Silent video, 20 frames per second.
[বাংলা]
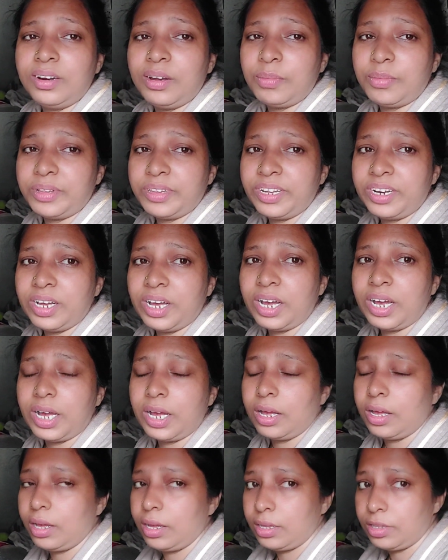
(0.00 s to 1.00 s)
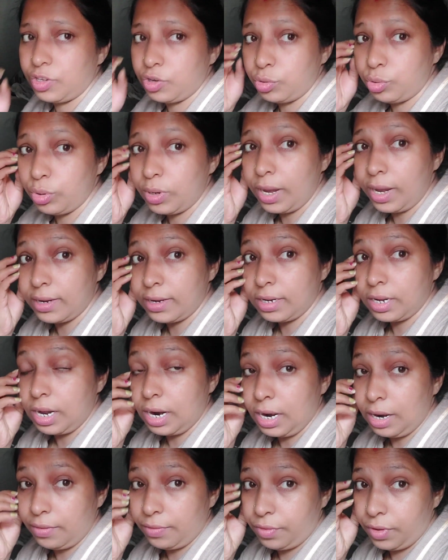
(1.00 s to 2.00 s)
আমাদের যেহেতু গাড়িটা
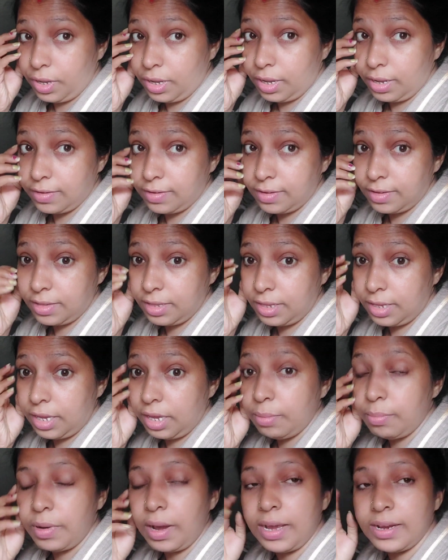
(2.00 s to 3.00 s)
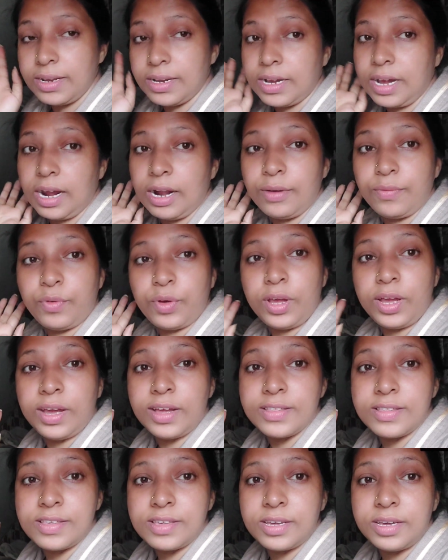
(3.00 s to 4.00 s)
খারাপ হয়ে গেছে দেখে গাড়িটা খারাপ হয়ে
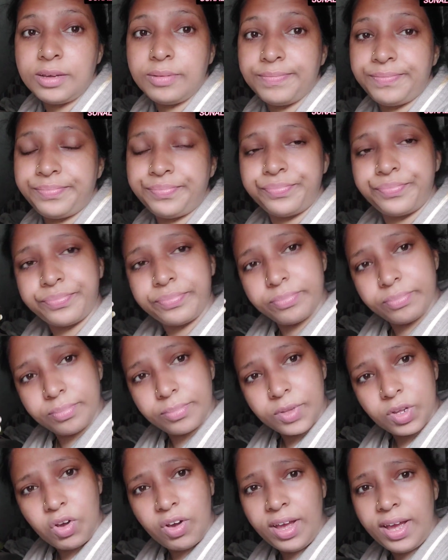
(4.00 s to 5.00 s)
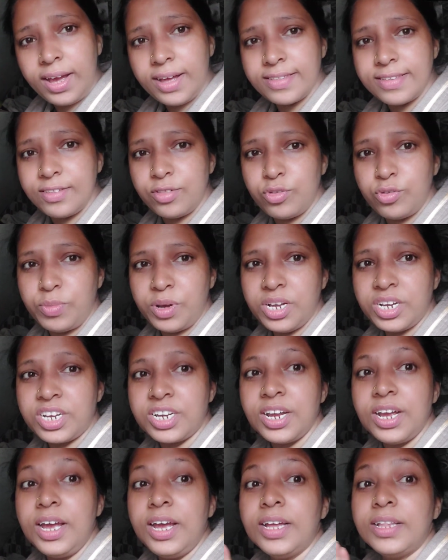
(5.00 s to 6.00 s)
গেছে হয়ে গেছে দু মাস
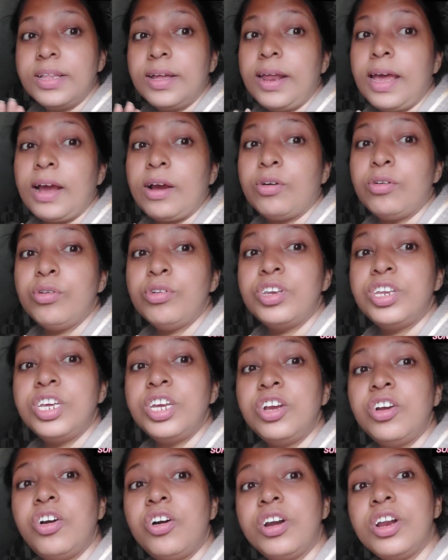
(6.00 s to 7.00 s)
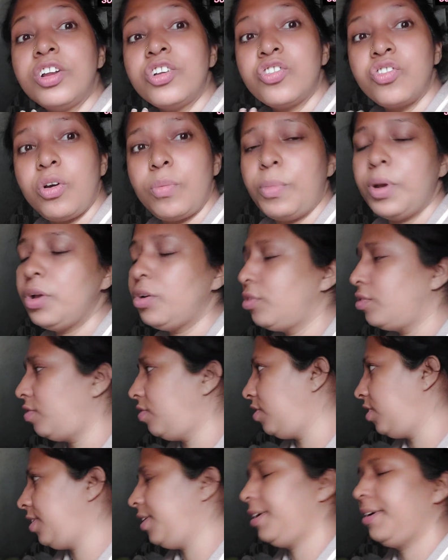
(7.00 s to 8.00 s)
তার এখনো ঠিক করার সময়
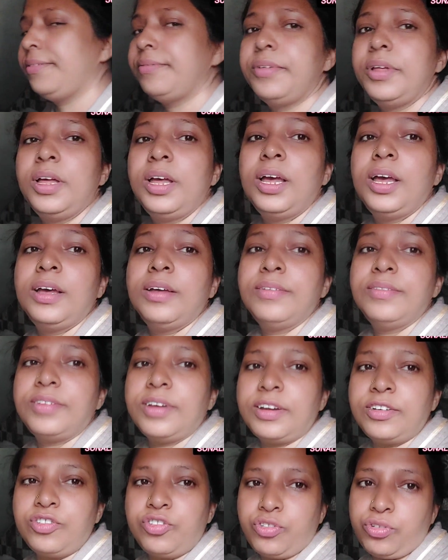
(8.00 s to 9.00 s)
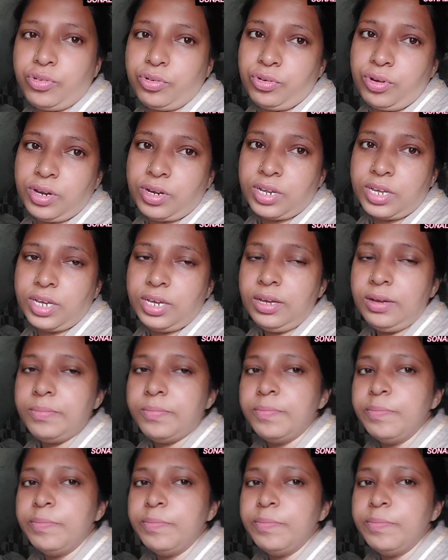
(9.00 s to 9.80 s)
হচ্ছে না যার জন্য আর কি